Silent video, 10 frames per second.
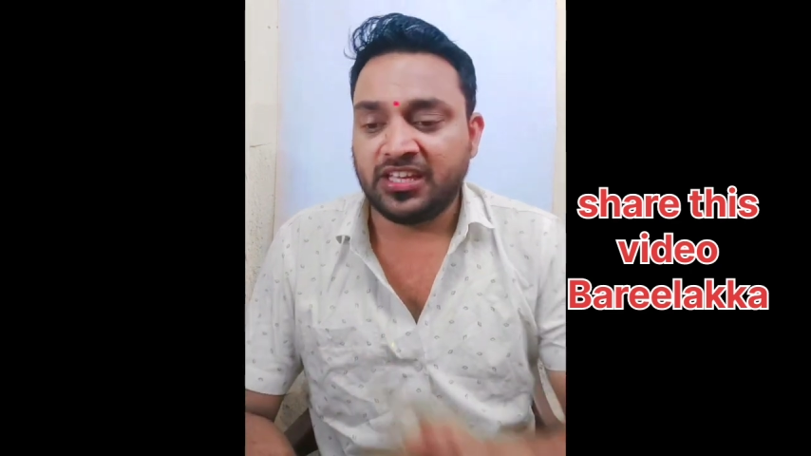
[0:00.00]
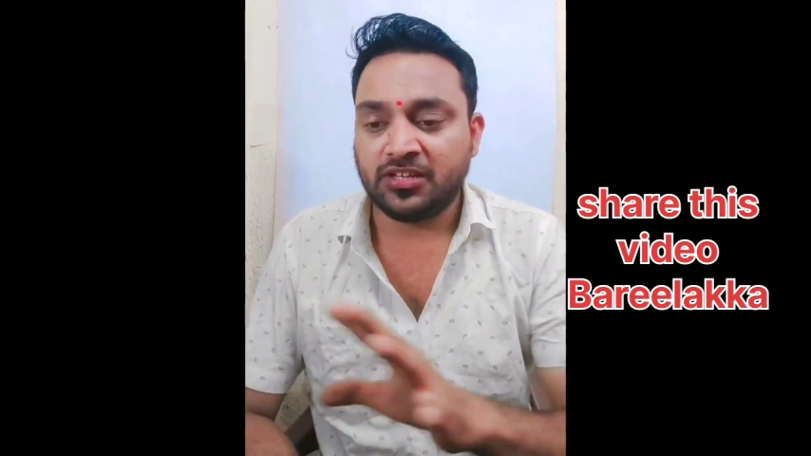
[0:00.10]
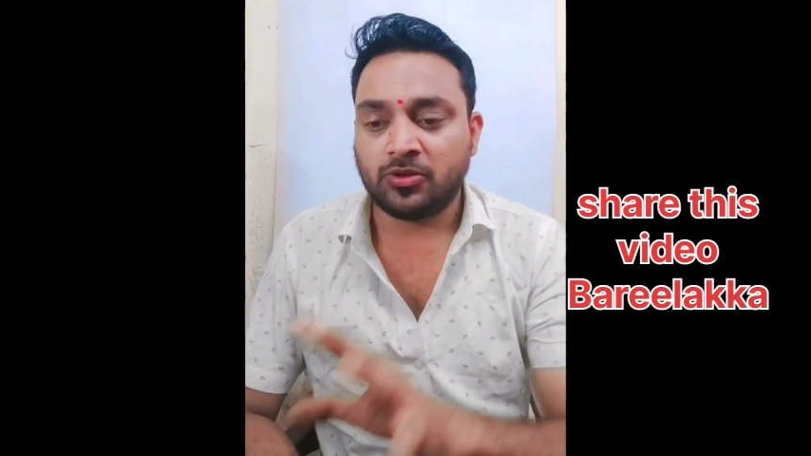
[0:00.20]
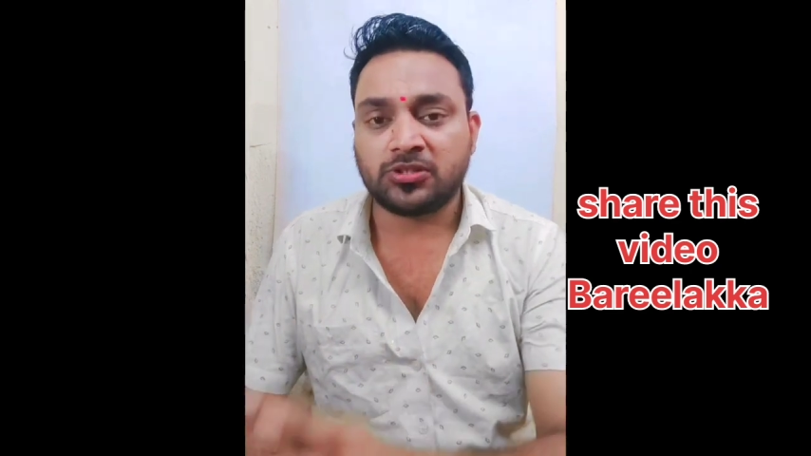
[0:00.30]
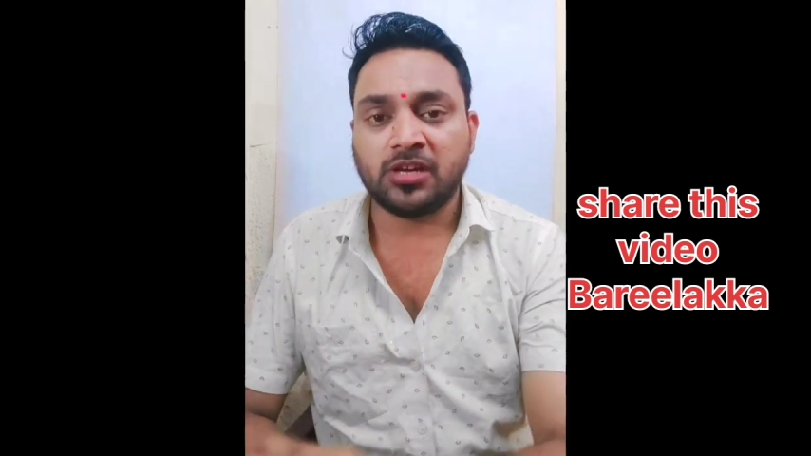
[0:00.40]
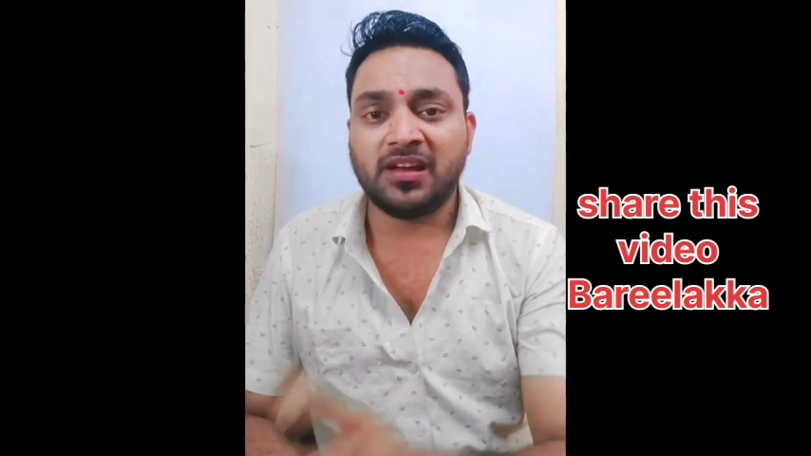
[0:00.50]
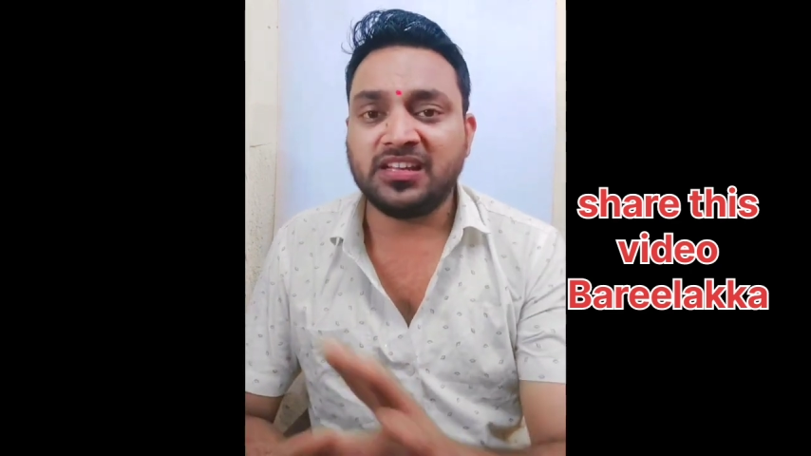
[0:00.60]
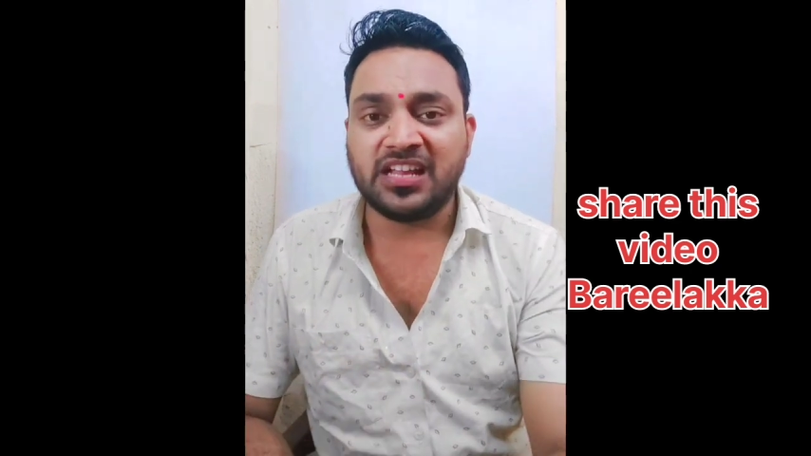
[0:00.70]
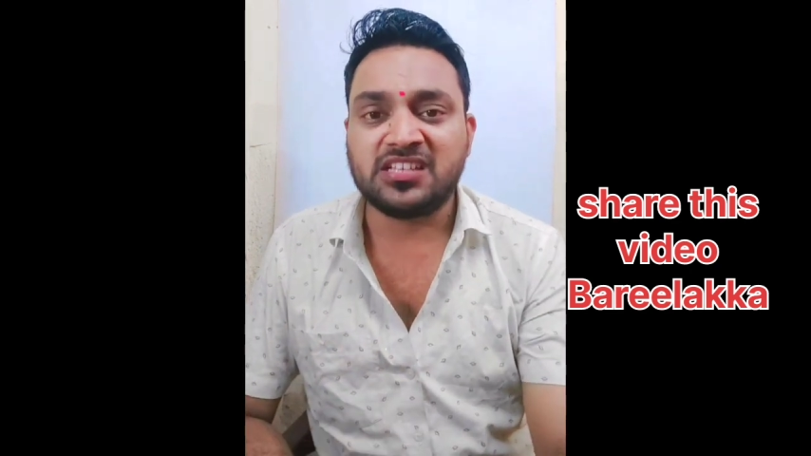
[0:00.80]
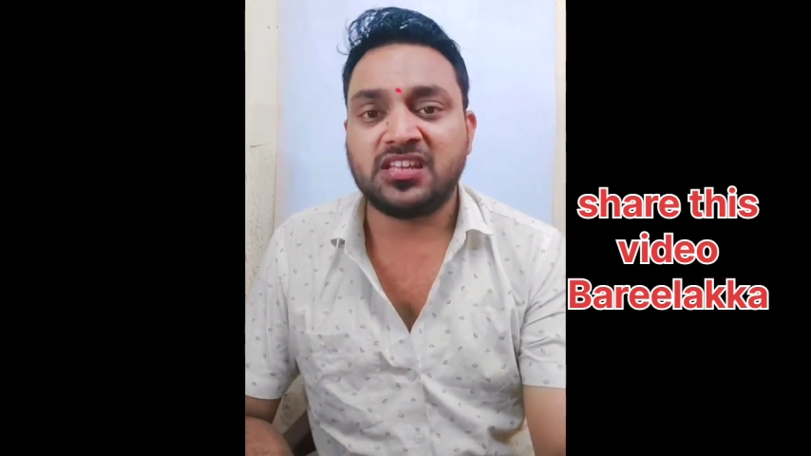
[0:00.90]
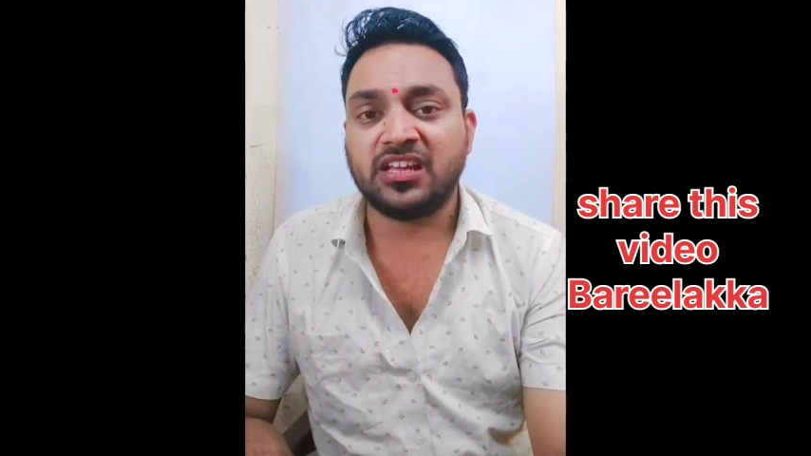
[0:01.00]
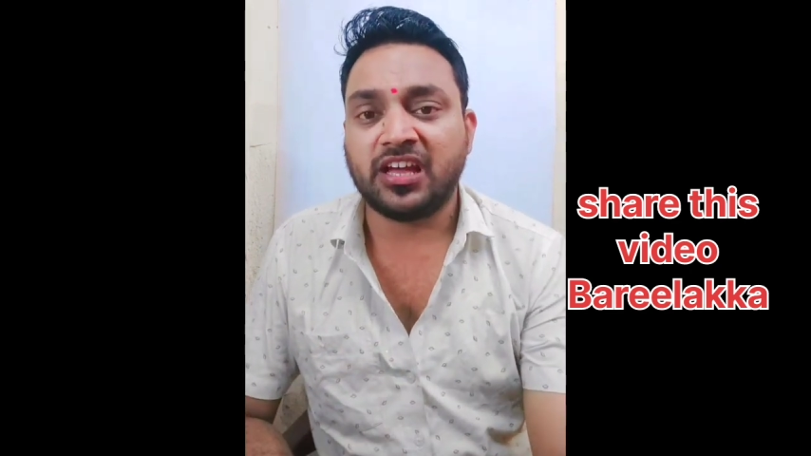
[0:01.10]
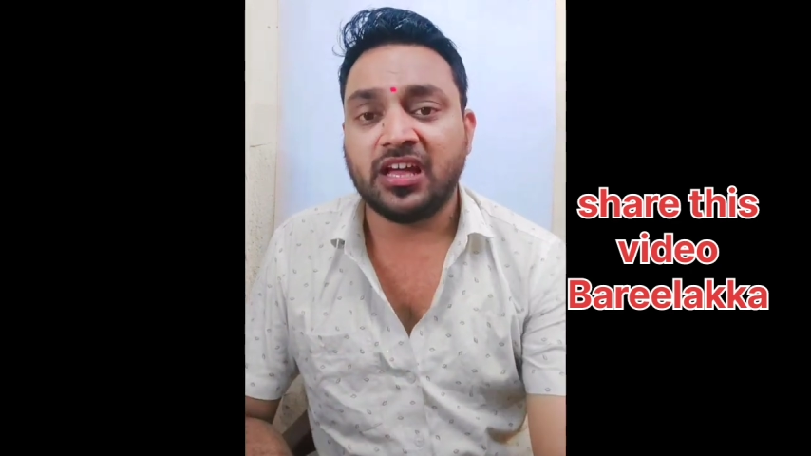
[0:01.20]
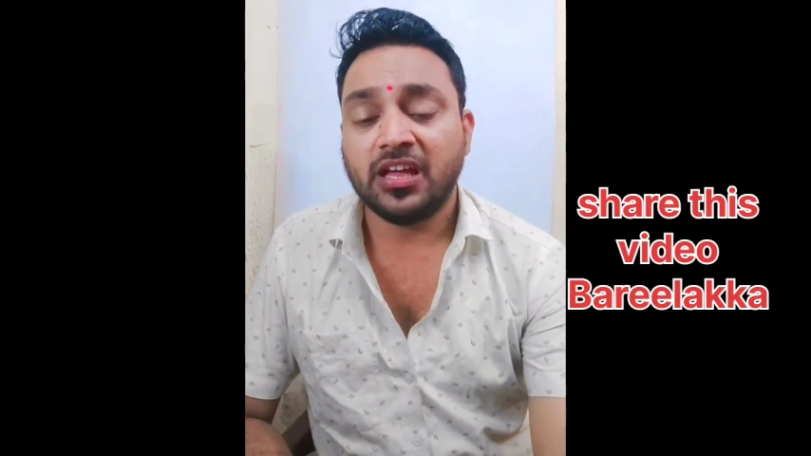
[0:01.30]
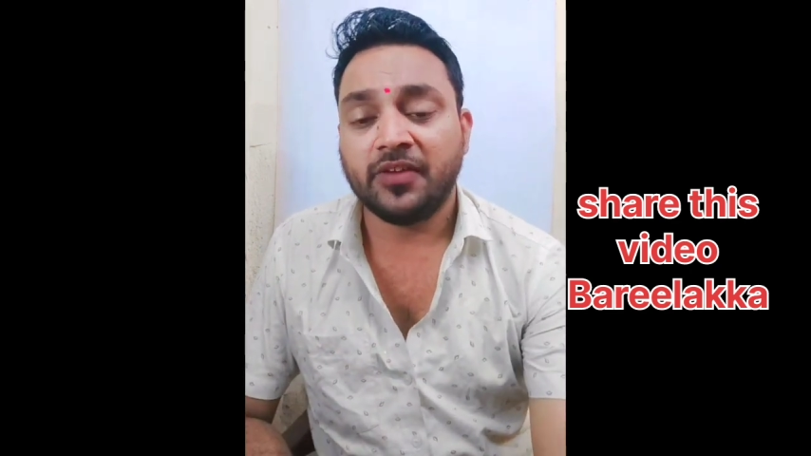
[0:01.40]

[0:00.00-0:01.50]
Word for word: ఈ కొత్త వాళ్ళు గెలిచినాక